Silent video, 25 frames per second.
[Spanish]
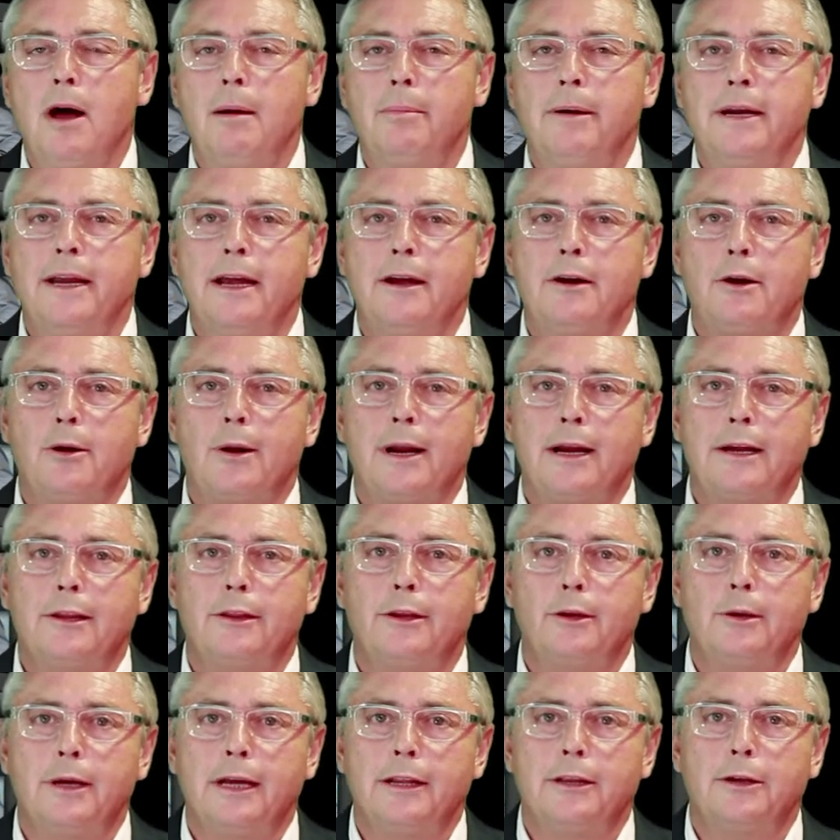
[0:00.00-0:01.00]
habría
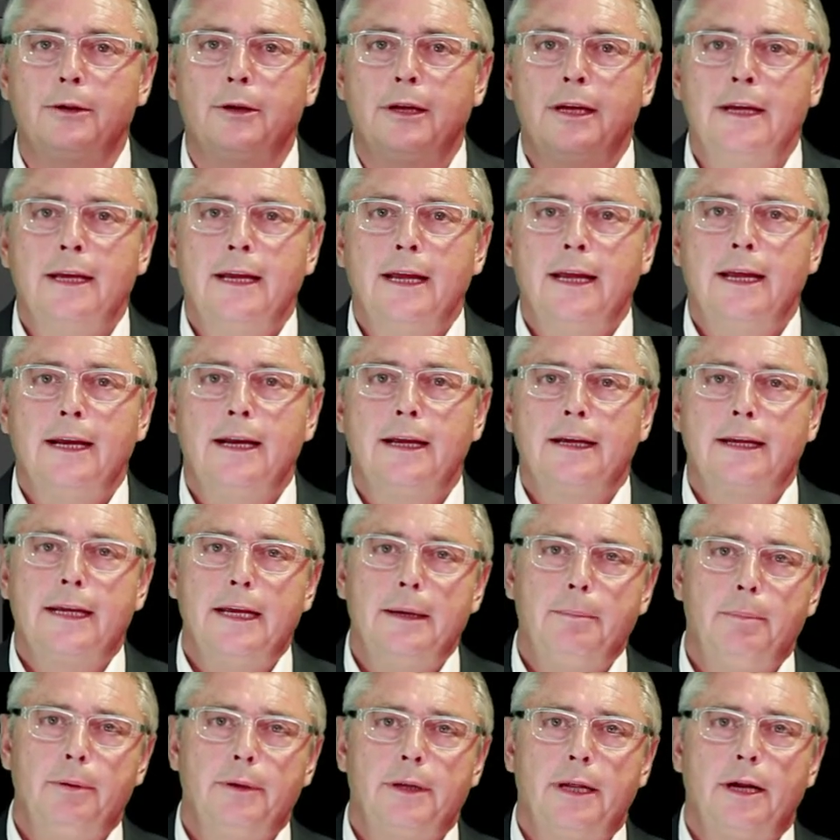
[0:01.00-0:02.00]
reaccionado el
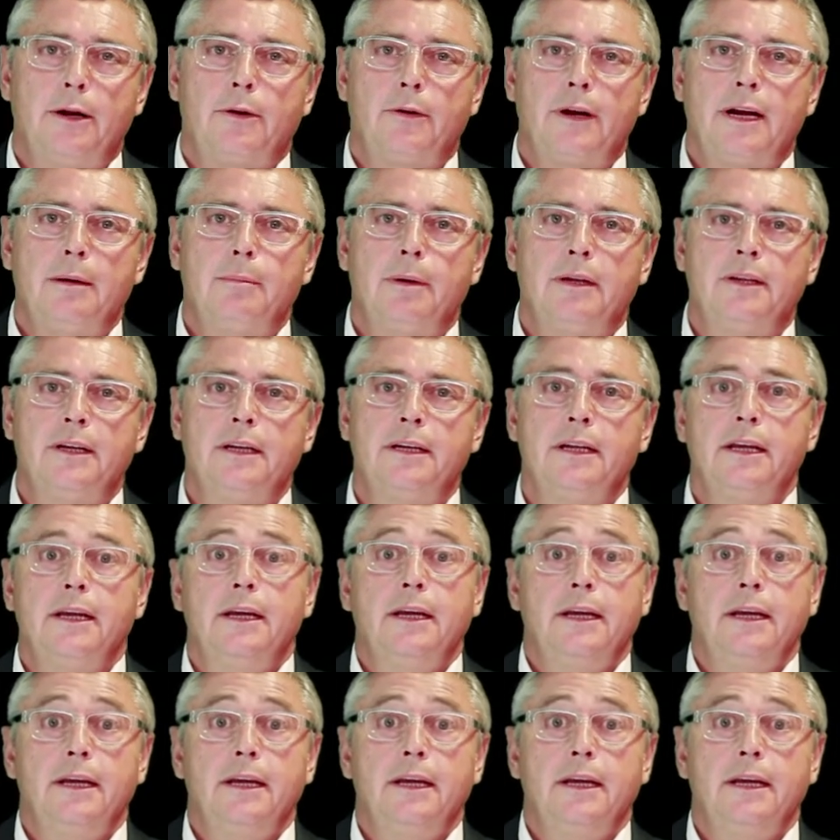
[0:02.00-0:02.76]
equipo del Real Madrid